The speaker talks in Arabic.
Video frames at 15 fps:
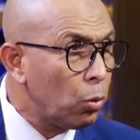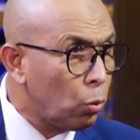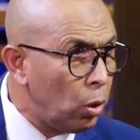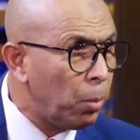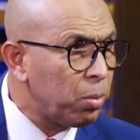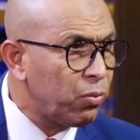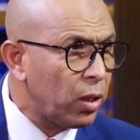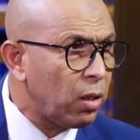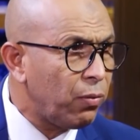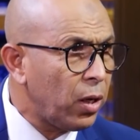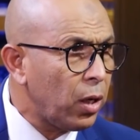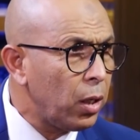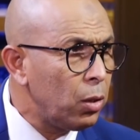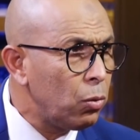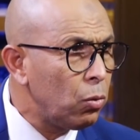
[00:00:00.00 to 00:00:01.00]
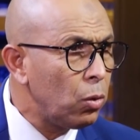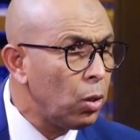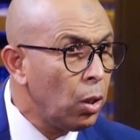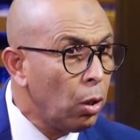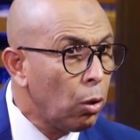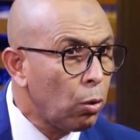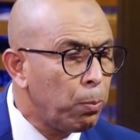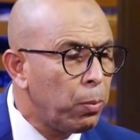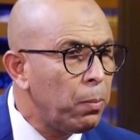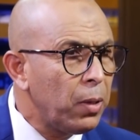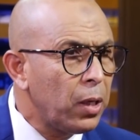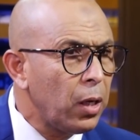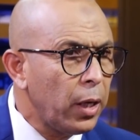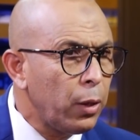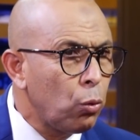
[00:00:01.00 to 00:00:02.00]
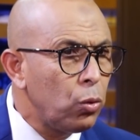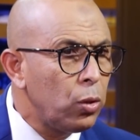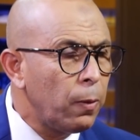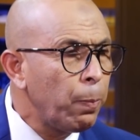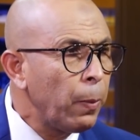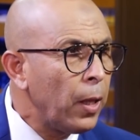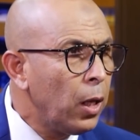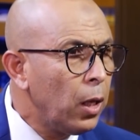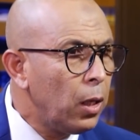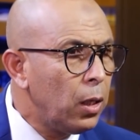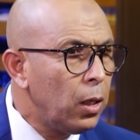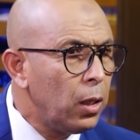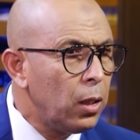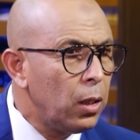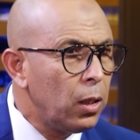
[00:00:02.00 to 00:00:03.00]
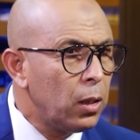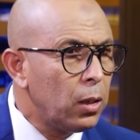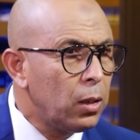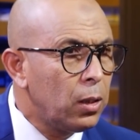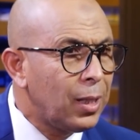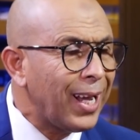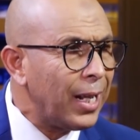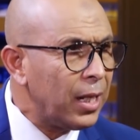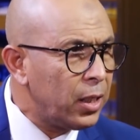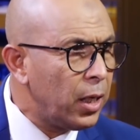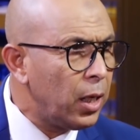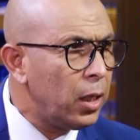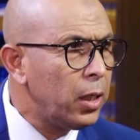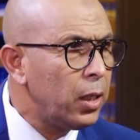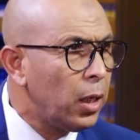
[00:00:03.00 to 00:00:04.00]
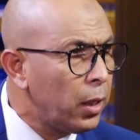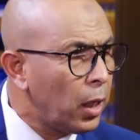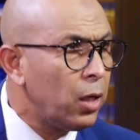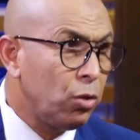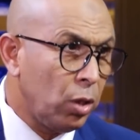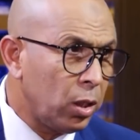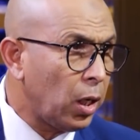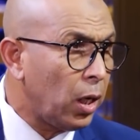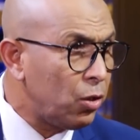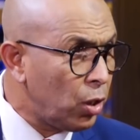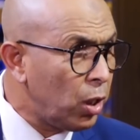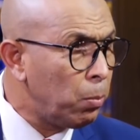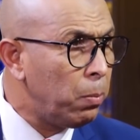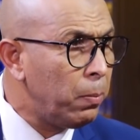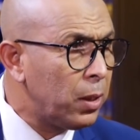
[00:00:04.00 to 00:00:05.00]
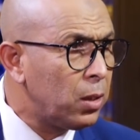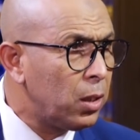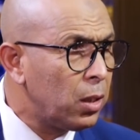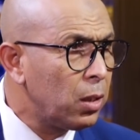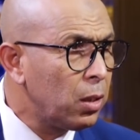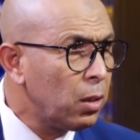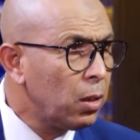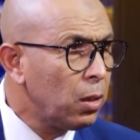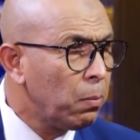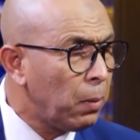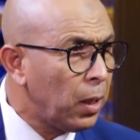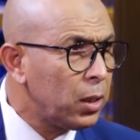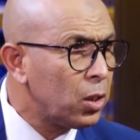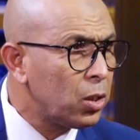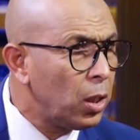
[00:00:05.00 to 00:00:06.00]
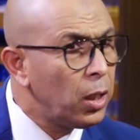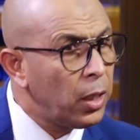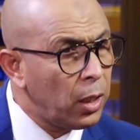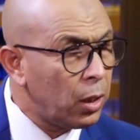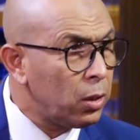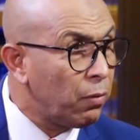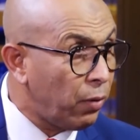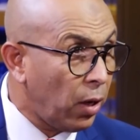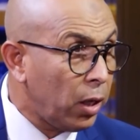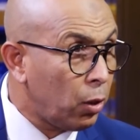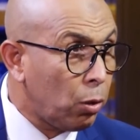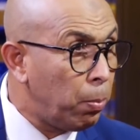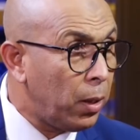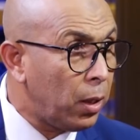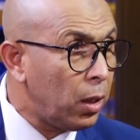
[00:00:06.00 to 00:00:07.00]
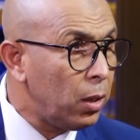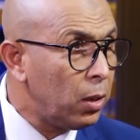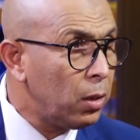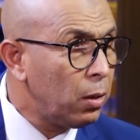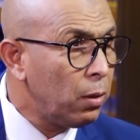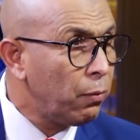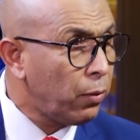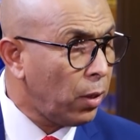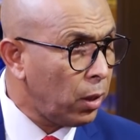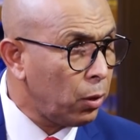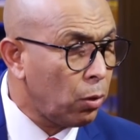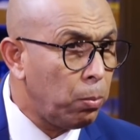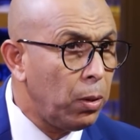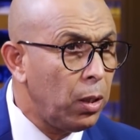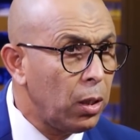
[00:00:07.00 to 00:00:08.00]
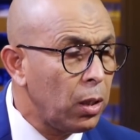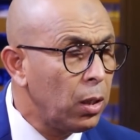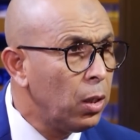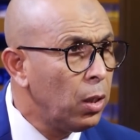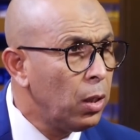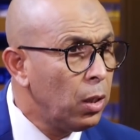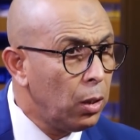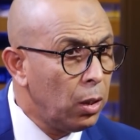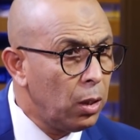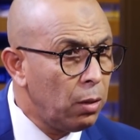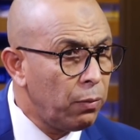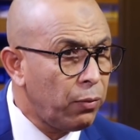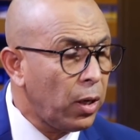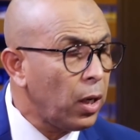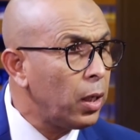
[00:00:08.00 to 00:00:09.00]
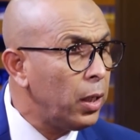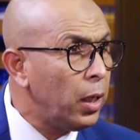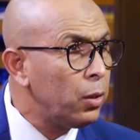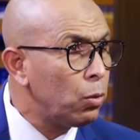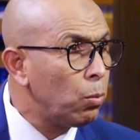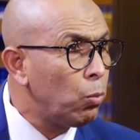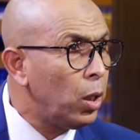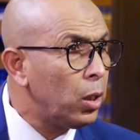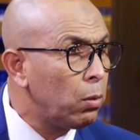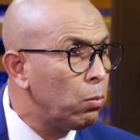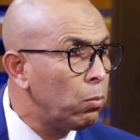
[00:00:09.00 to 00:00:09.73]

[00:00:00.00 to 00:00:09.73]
كل لعبت في هذه الفرق هادو ربما كان غيكون الدخل ديالي انا كنهضر على الجانب المادي ما غاديش لان هذه فرق كبار فرق كبار آه، فرق اللي عندهم واحد